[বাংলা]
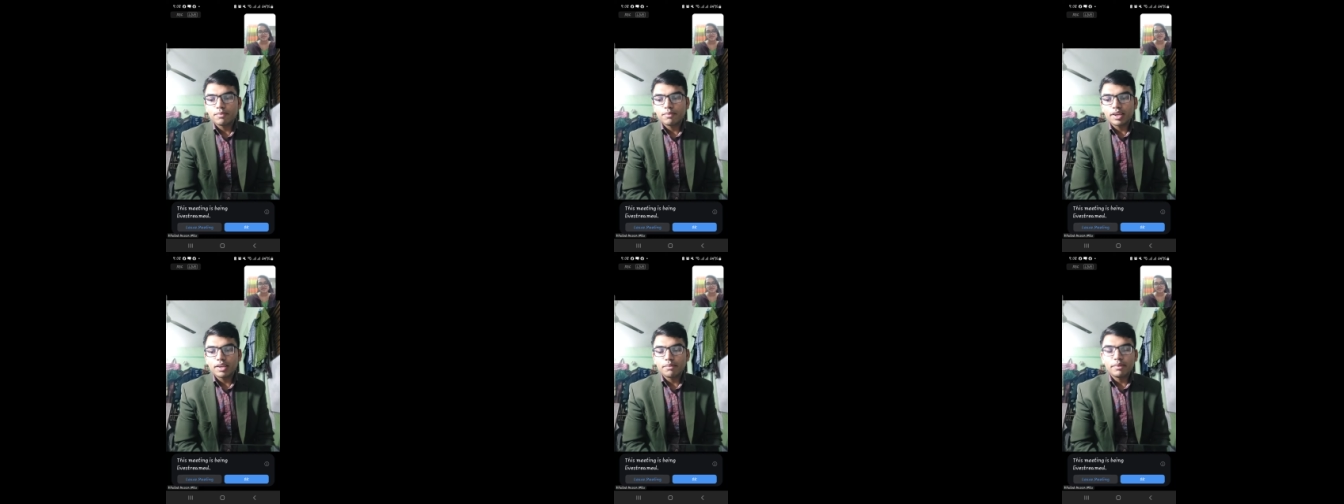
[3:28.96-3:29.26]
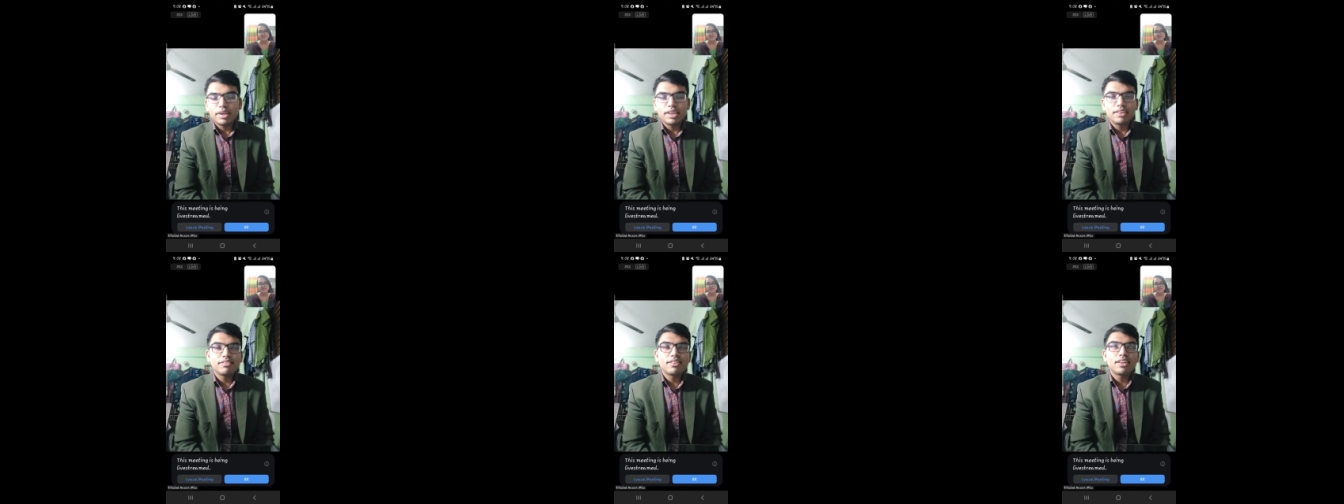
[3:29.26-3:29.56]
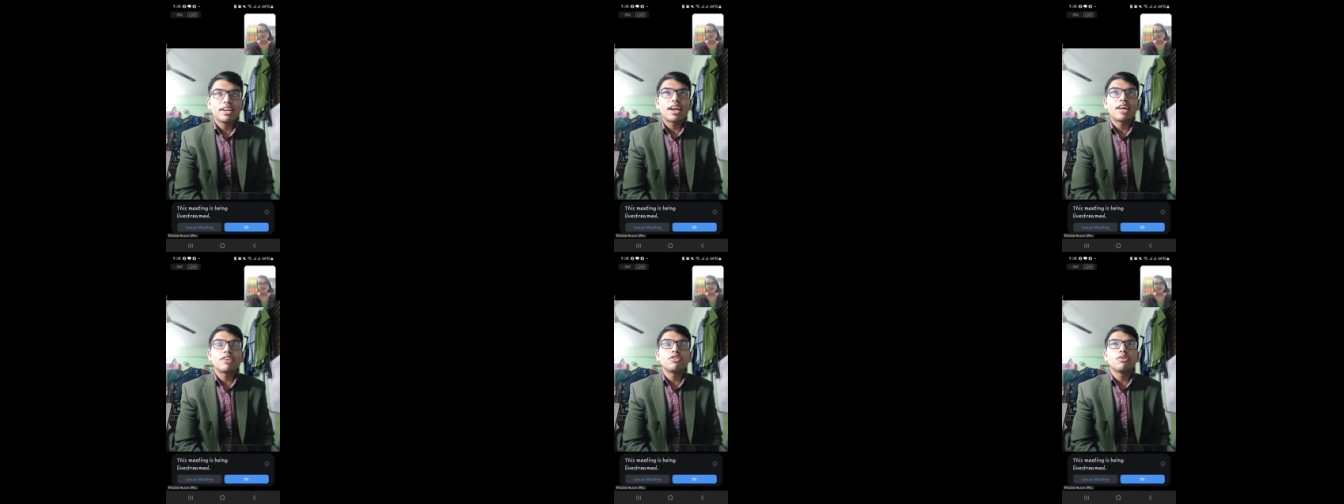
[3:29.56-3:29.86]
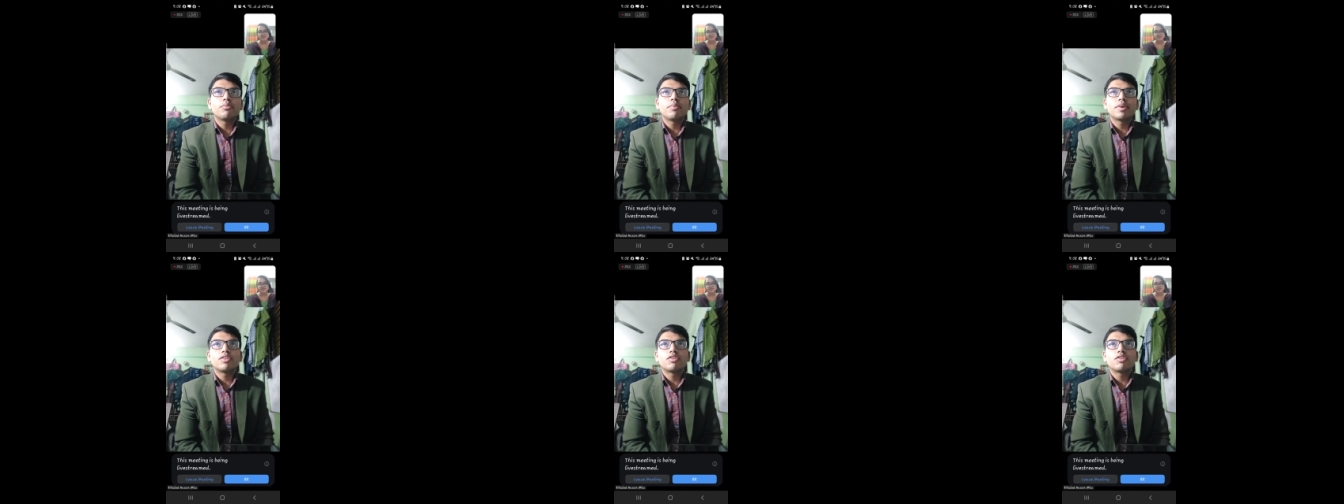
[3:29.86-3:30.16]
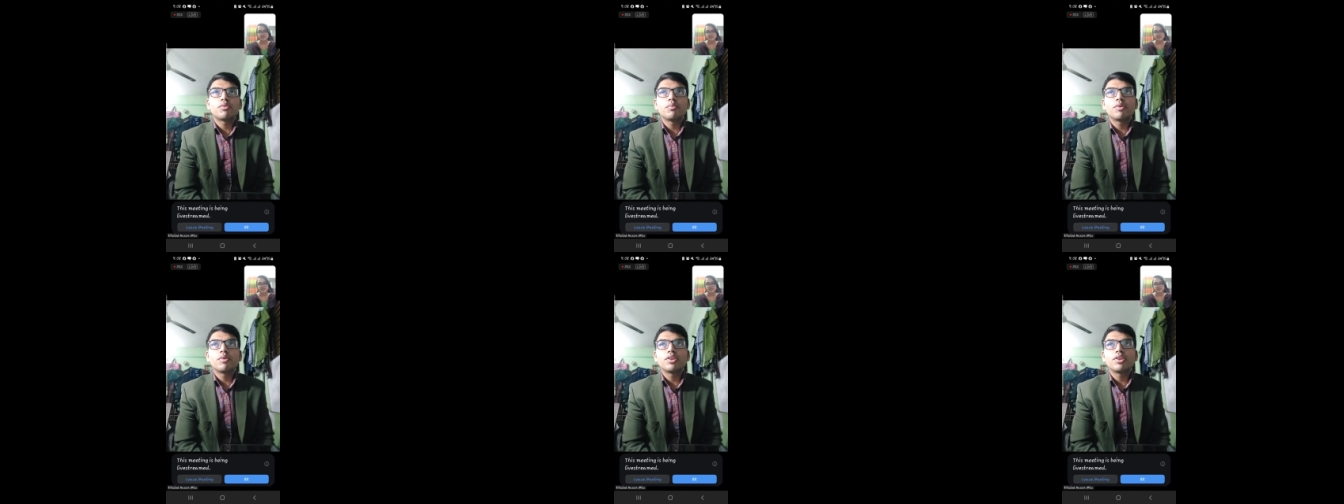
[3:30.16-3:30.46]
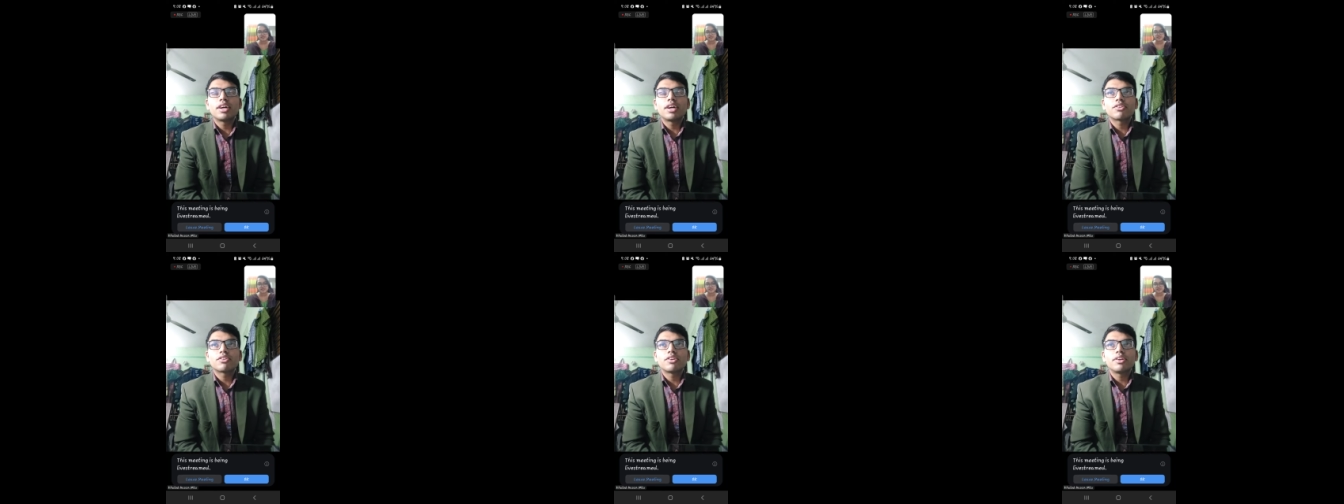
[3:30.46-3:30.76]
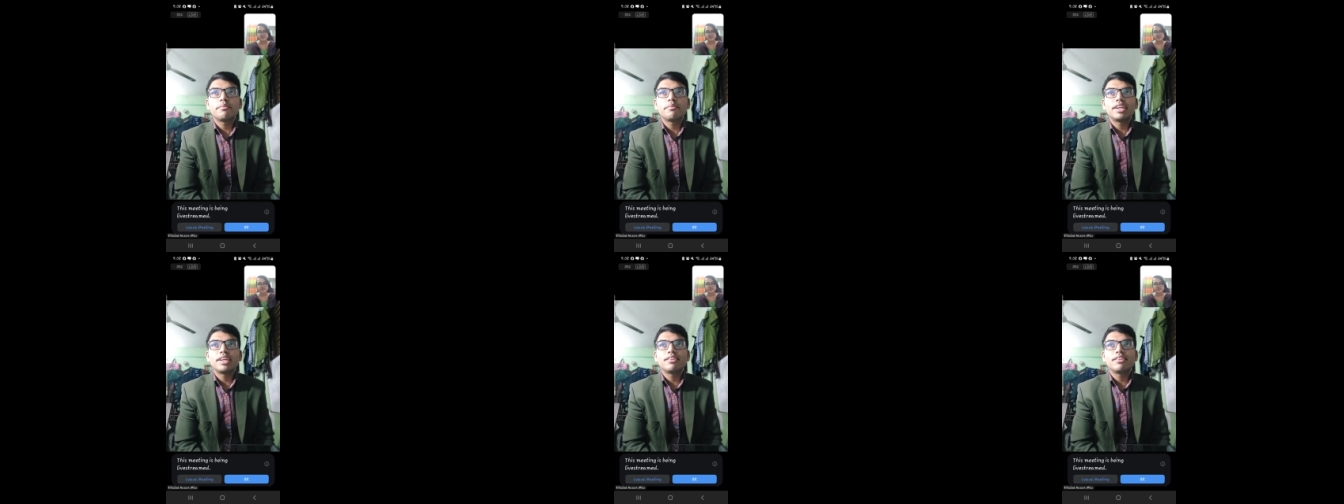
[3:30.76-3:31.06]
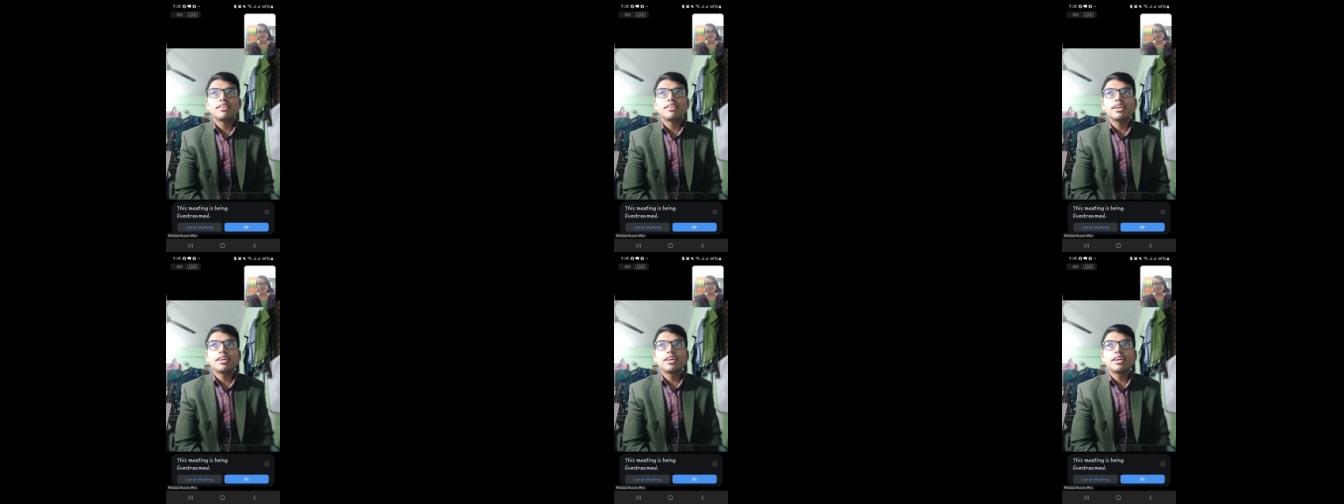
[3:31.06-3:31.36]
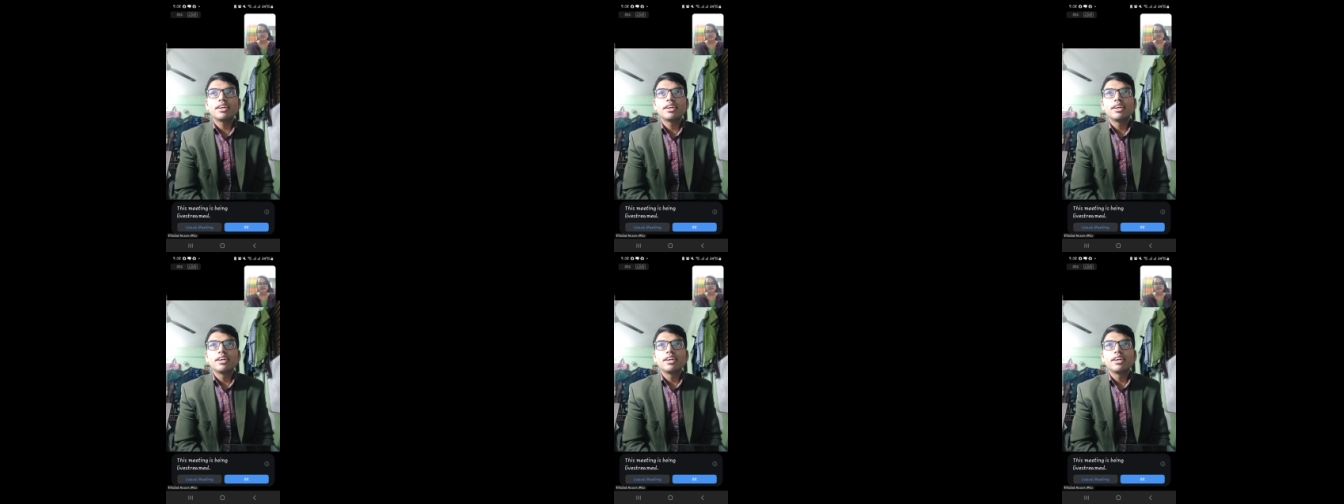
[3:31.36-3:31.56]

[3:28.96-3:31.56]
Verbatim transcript: মানে মেডিসিনের আদ্যপান্তর বলতে আসলে মেডিসিনে